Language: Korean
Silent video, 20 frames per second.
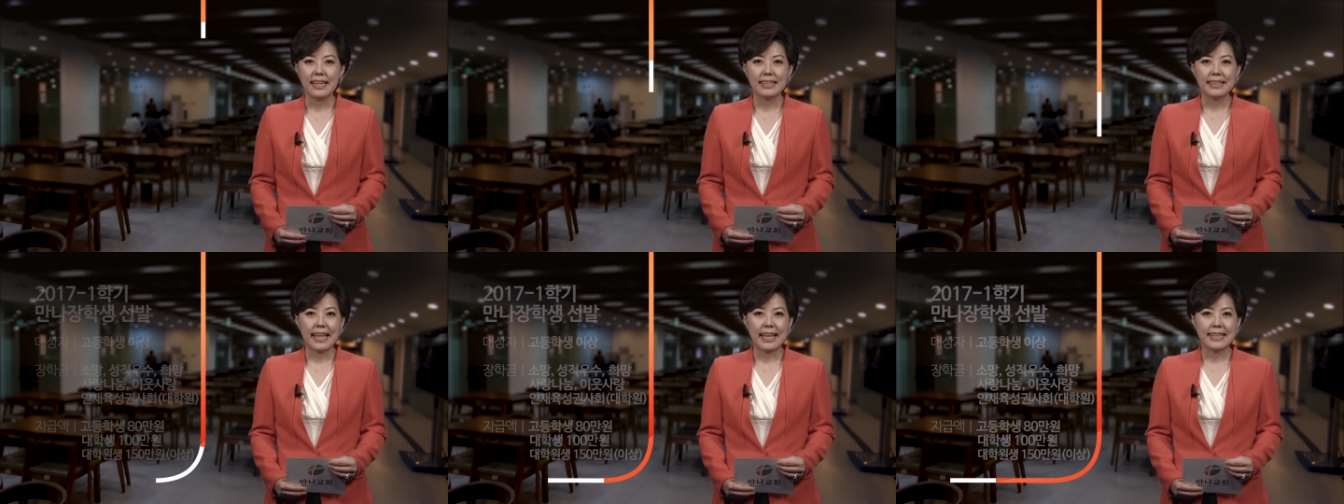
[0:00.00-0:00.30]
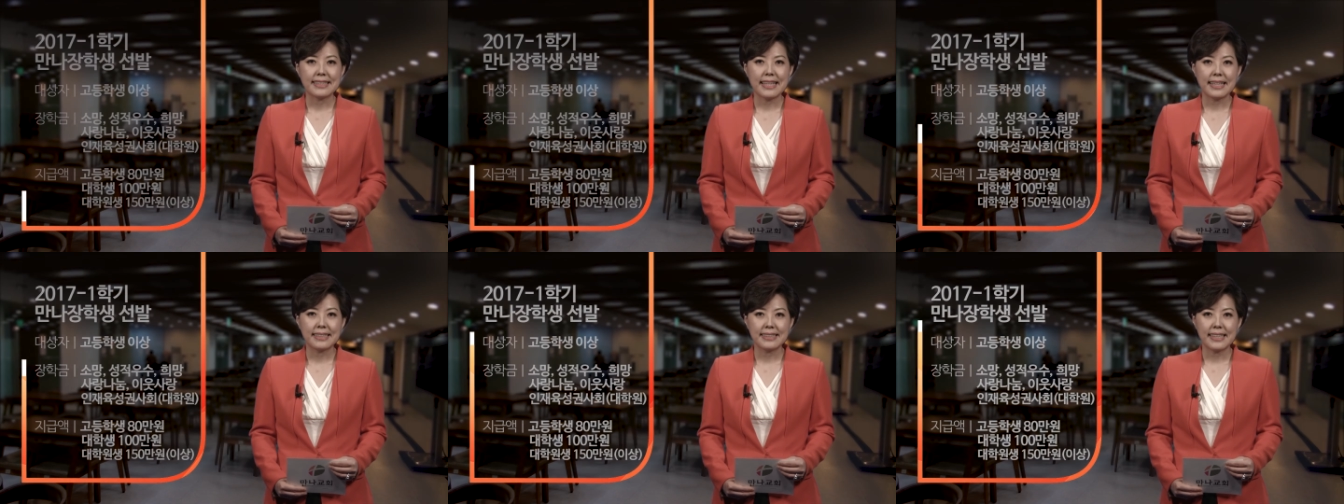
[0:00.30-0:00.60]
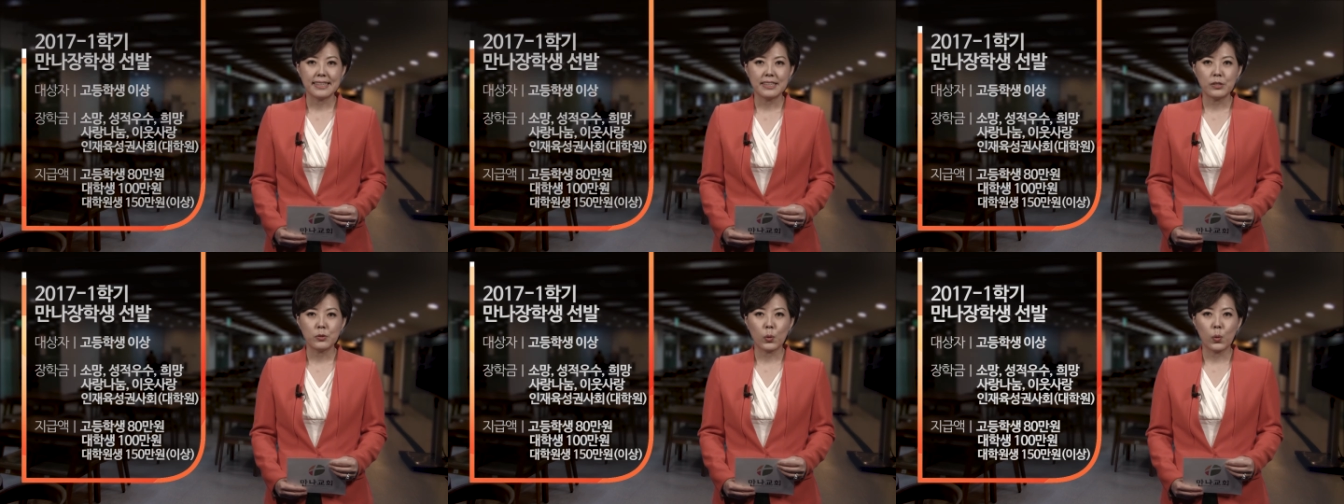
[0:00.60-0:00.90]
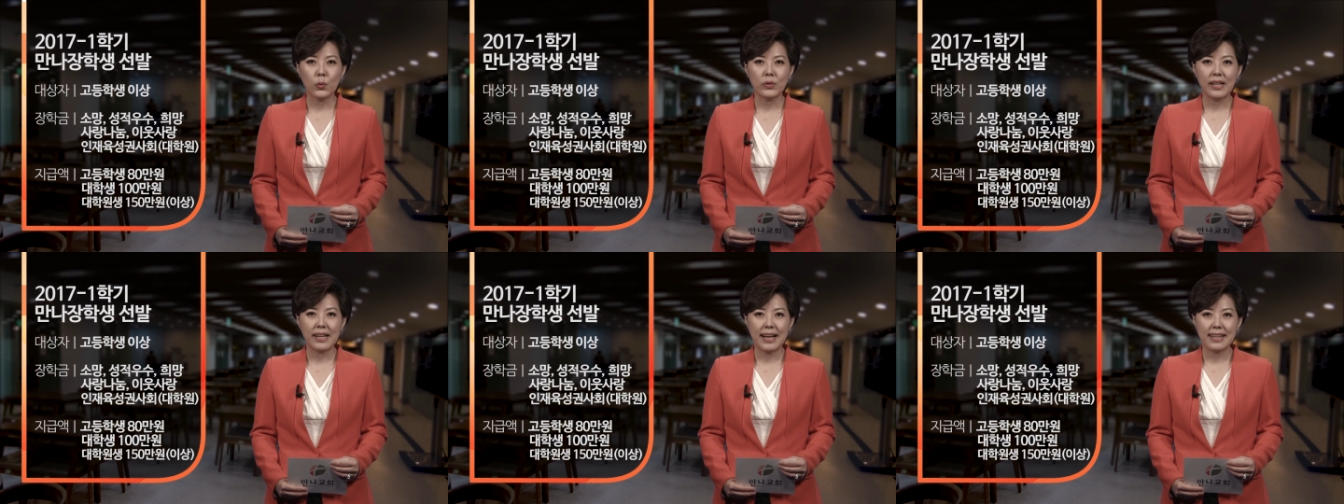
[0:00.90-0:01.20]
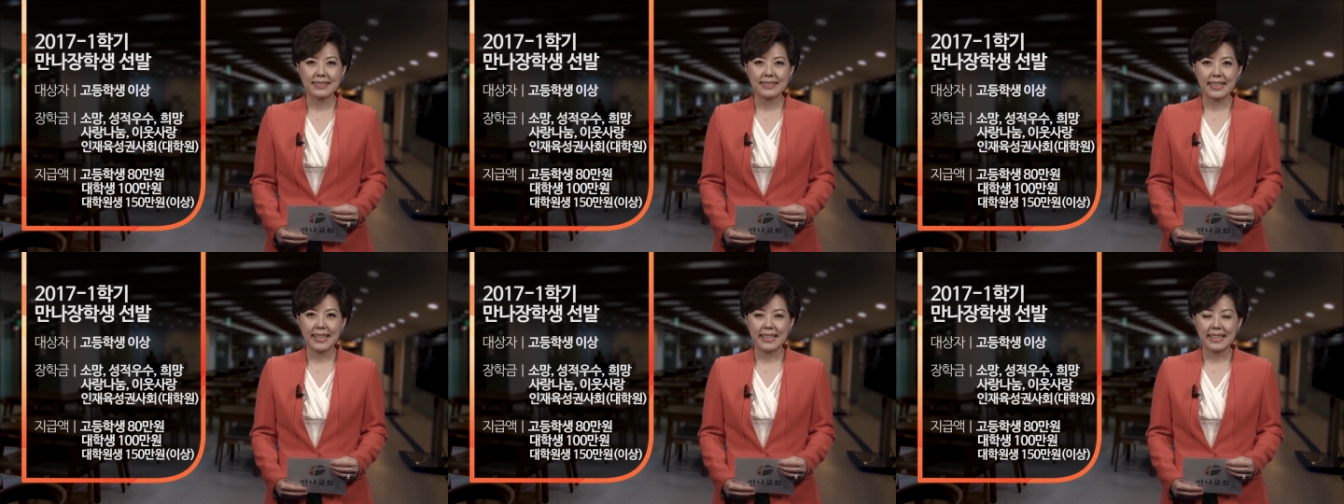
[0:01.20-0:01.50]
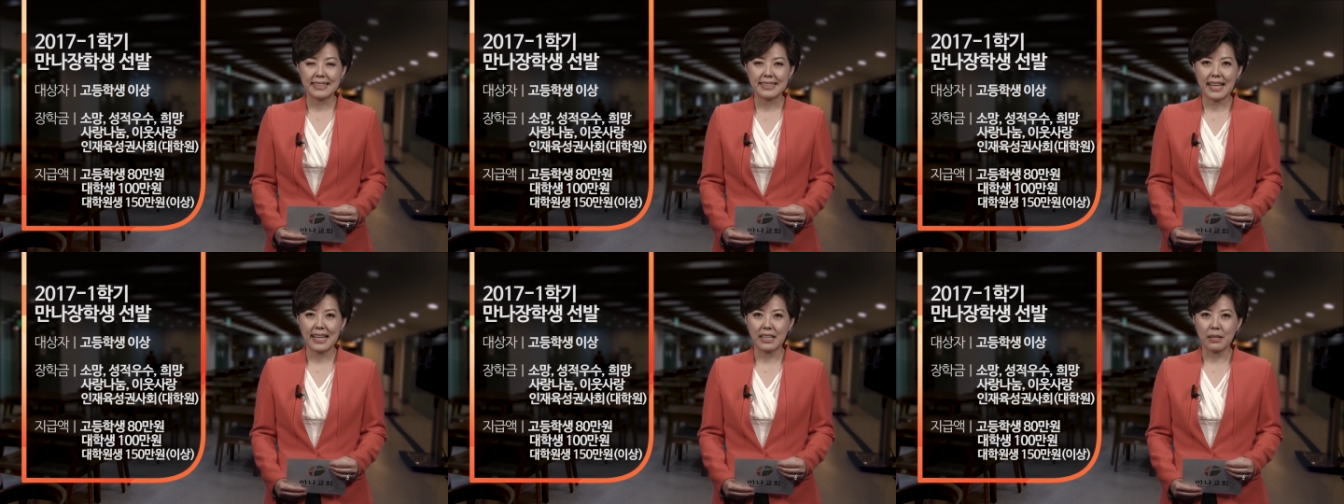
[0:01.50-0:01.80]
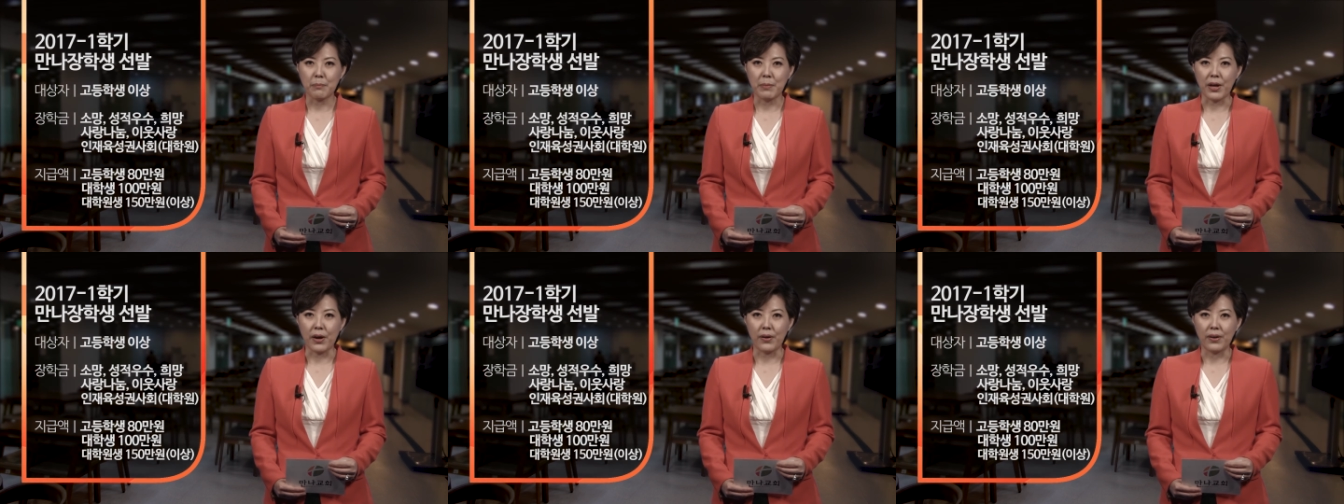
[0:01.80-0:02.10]
대상자는 고등학생
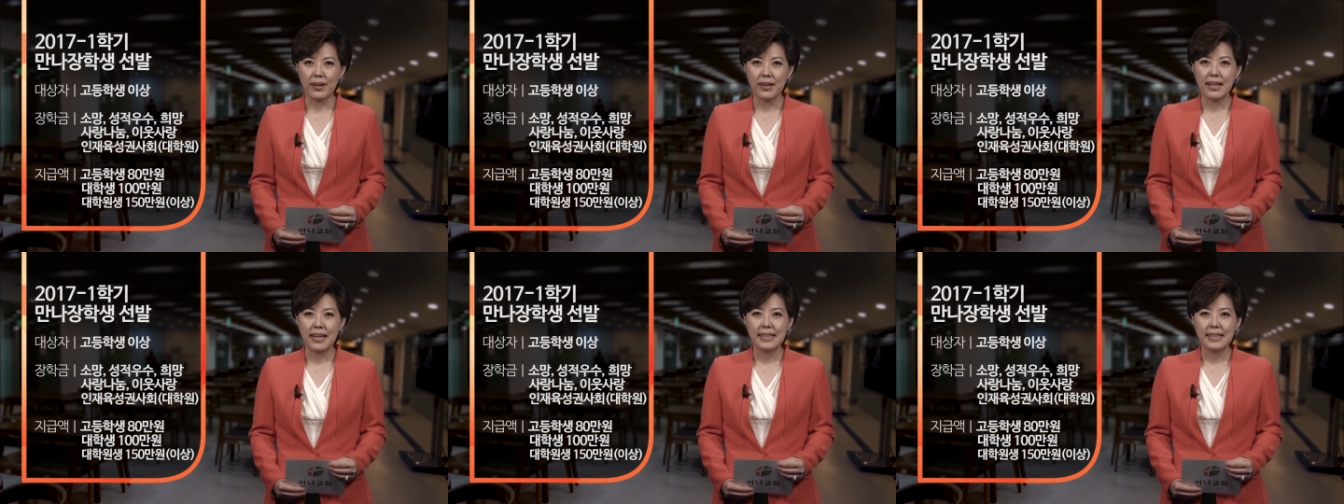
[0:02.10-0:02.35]
이상이며